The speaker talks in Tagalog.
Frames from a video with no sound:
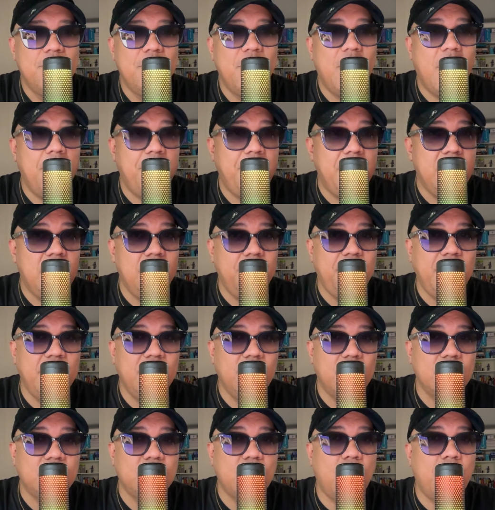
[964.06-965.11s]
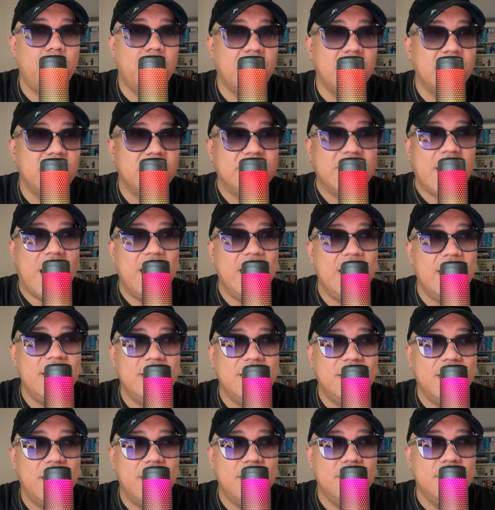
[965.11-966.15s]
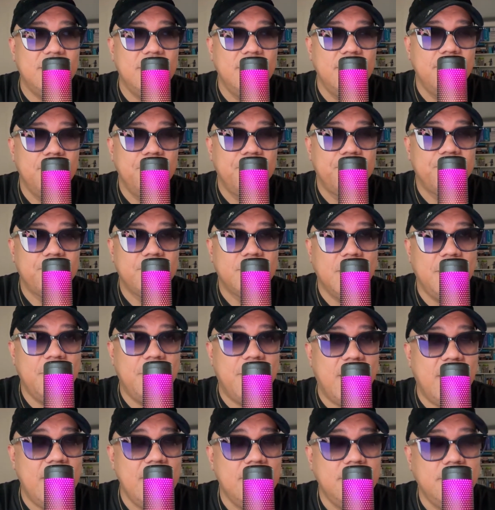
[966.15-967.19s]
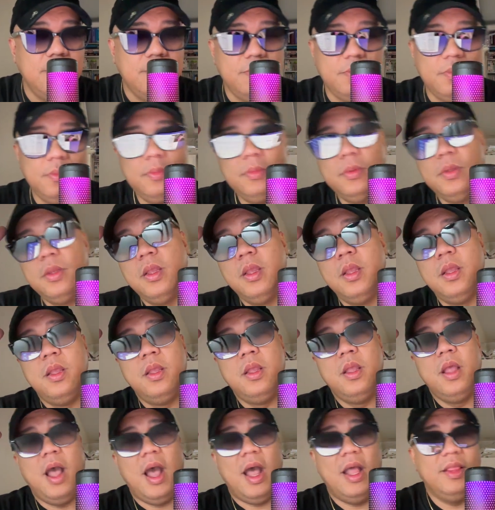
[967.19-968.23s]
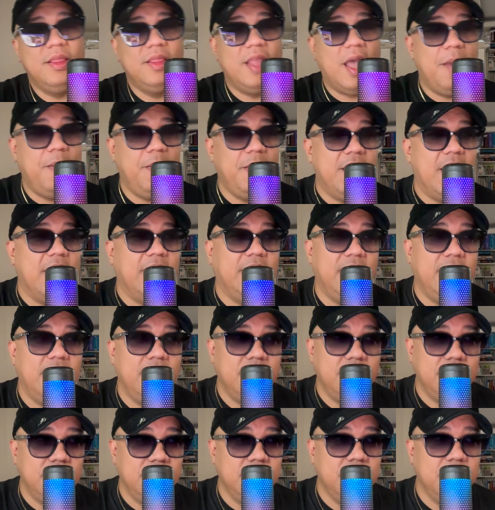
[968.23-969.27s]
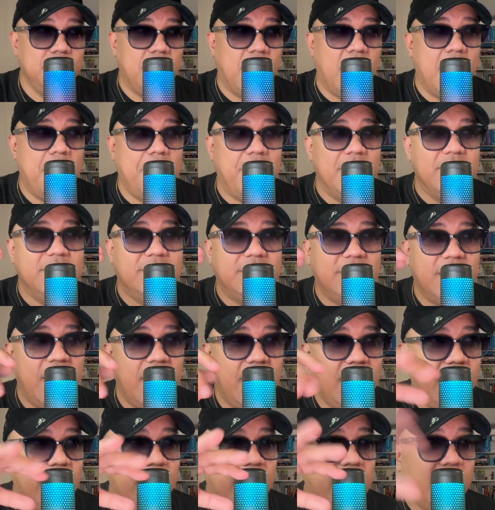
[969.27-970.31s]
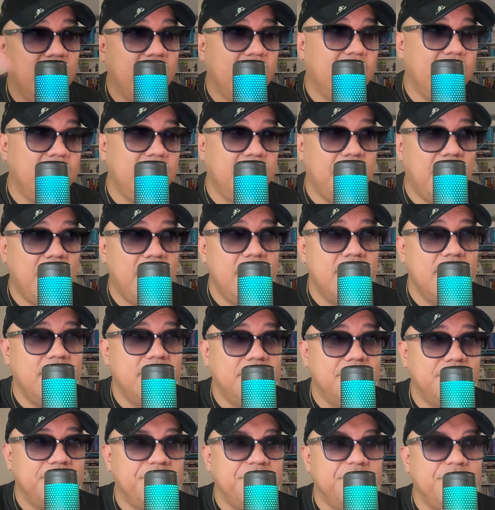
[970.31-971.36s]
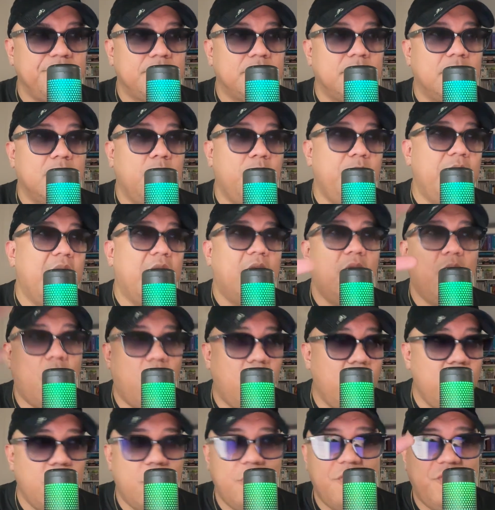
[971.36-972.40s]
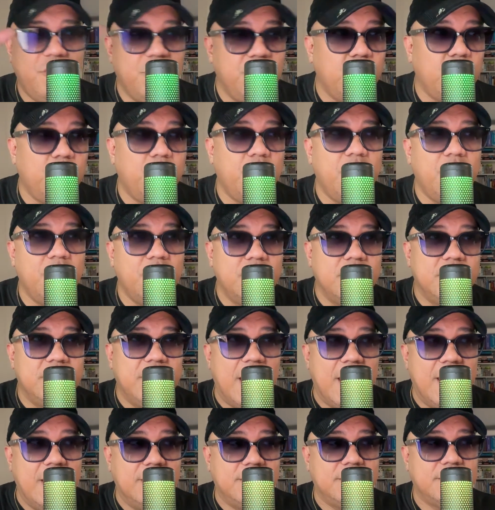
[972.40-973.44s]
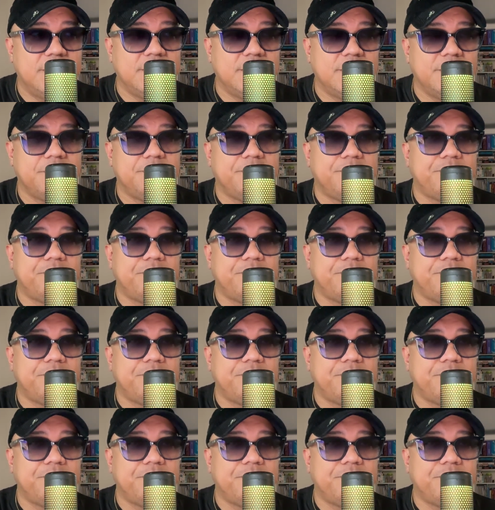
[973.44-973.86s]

Mga Pilipino, sobrang talented. Di ba? ang dami nating mga bansa eh. Di ba? We are all over the world, guys.